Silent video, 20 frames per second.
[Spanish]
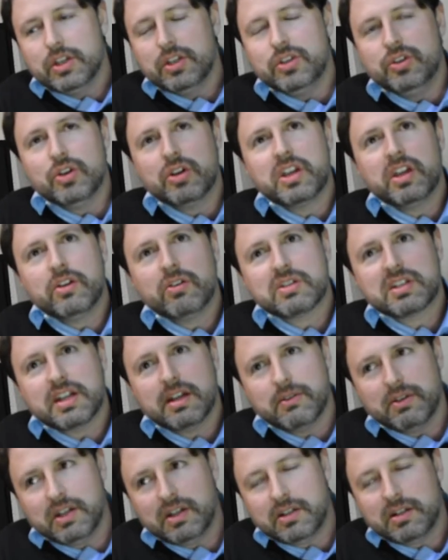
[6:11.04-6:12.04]
Yo quiero
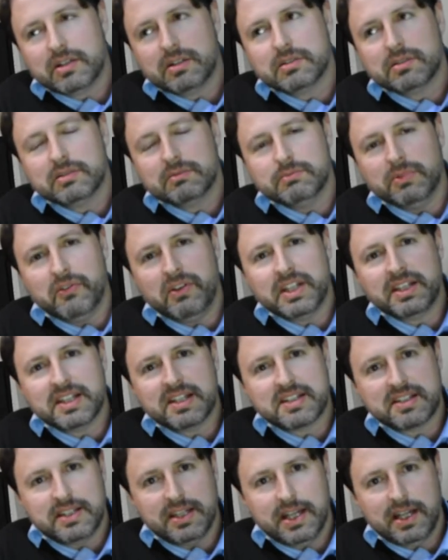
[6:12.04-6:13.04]
saber, me voy a
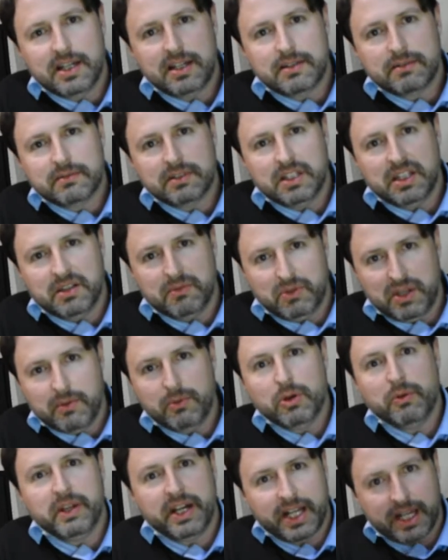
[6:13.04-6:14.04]
testear y voy a
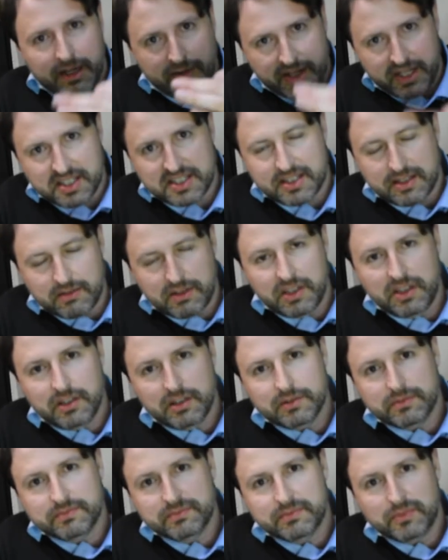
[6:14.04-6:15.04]
volver a grabar este
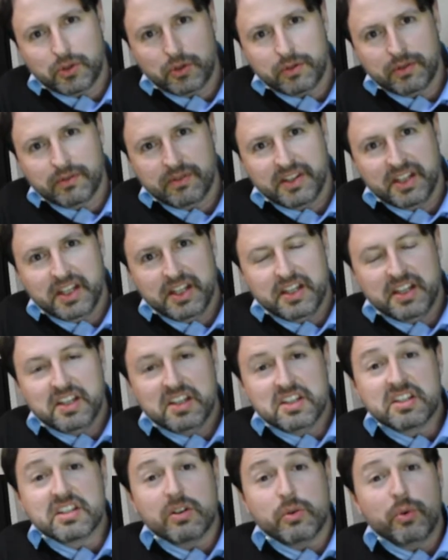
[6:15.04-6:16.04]
vídeo.
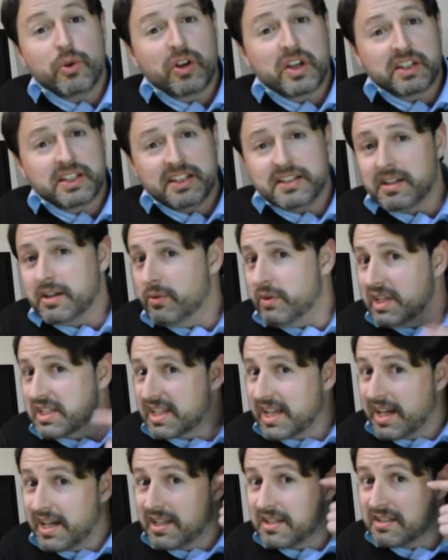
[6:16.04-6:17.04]
Seguro que tendré unas
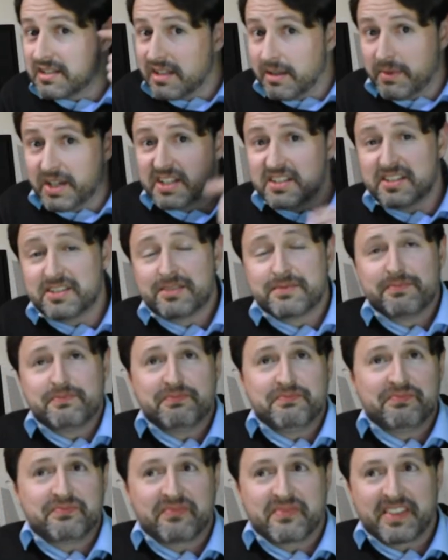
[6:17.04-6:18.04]
canas de más.
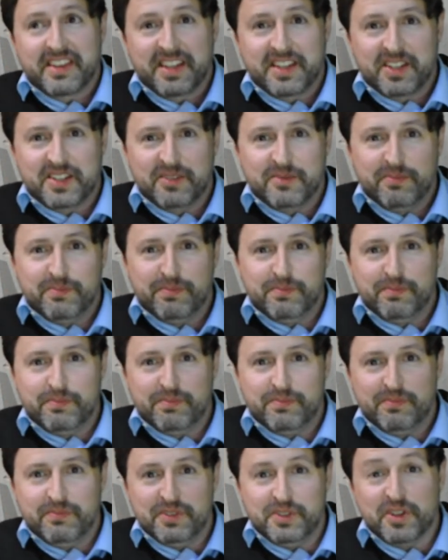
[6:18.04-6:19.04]

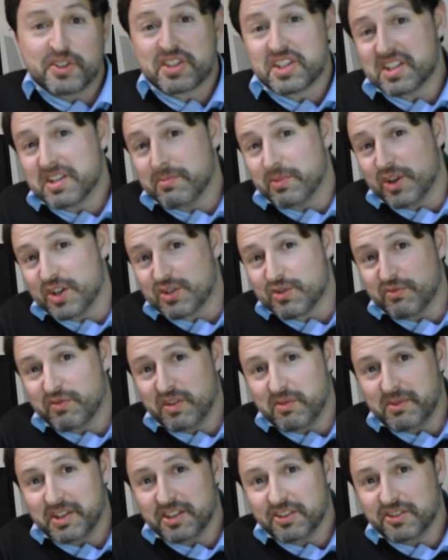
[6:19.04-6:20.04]
Yo no sé si por el
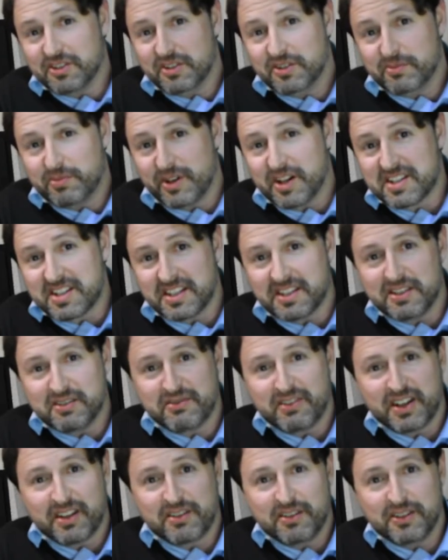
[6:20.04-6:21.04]
sufrimiento o por la
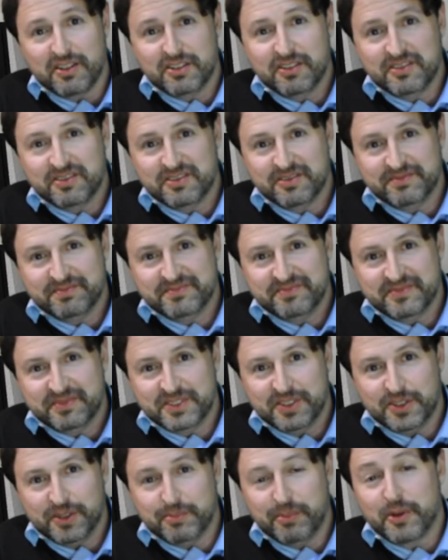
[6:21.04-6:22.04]
satisfacción
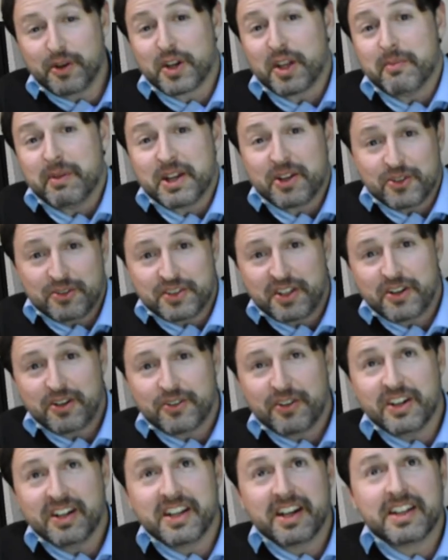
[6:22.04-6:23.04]
o porque me he encontrado
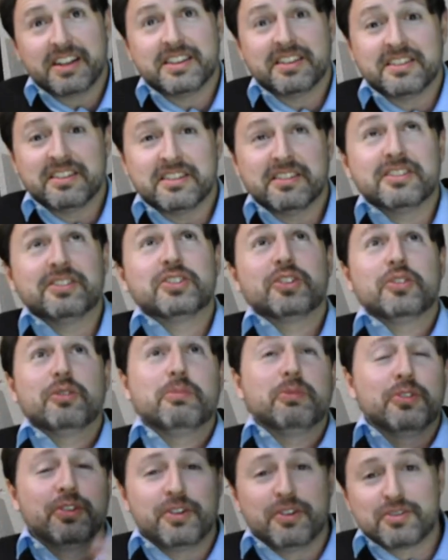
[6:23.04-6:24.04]
con el gran
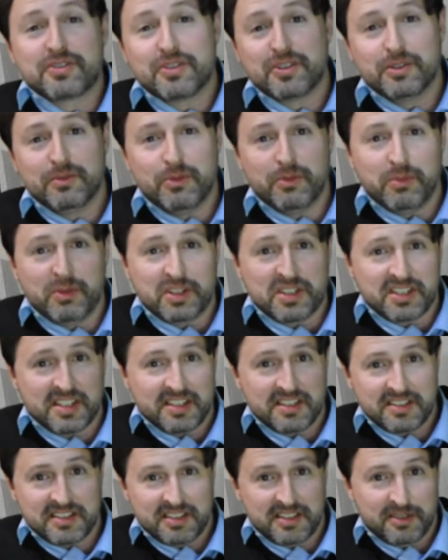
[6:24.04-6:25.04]
todopoderoso como
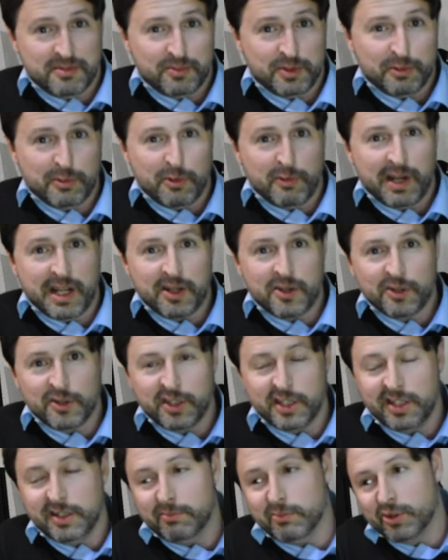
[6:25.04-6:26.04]
Moisés y vuelvo blanco
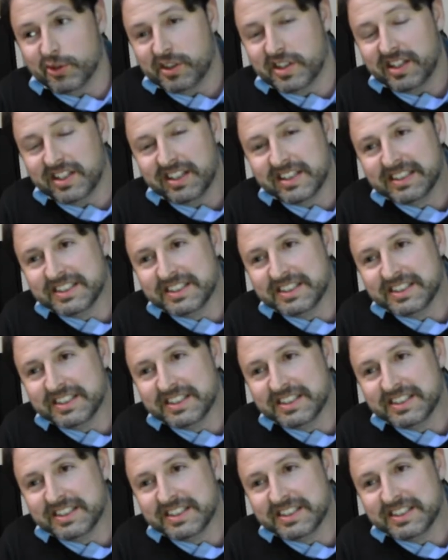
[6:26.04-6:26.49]
del monte.